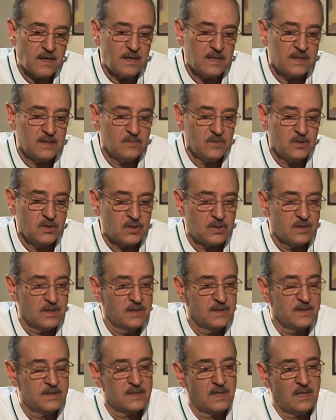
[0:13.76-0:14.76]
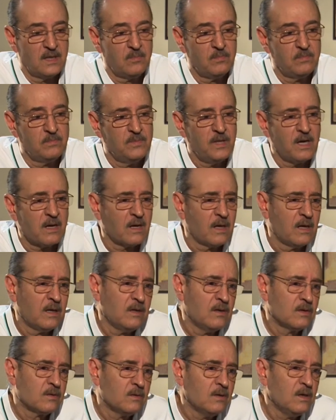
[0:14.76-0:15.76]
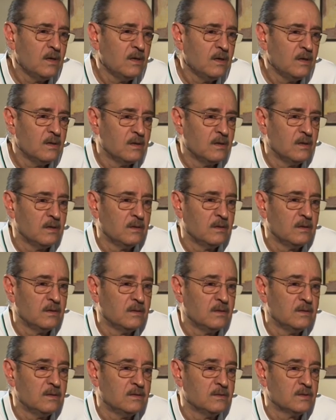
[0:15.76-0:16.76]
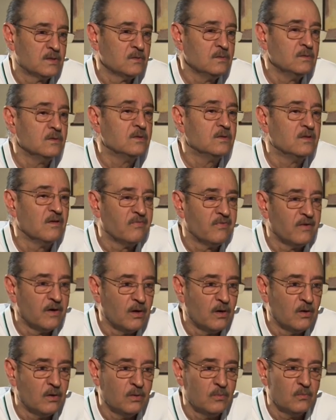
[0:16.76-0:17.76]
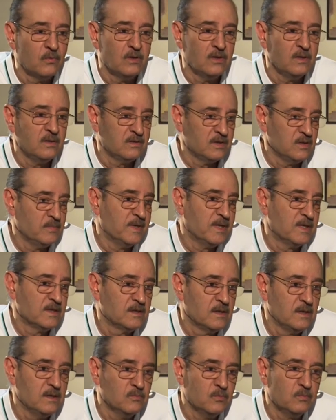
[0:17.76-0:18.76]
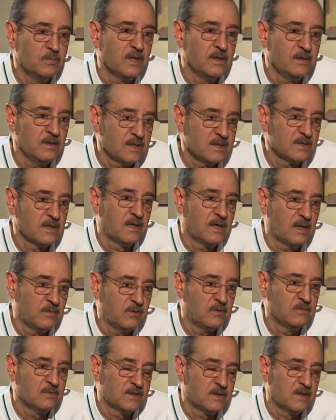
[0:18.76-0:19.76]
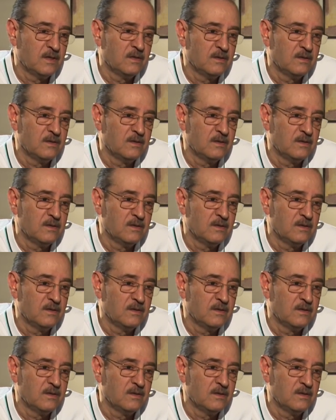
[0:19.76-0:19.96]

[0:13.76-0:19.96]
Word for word: لازم انشئ حساب درءا لكل آه، سوء التفاهم والالتباس اللي ممكن يحصل عبر وسائل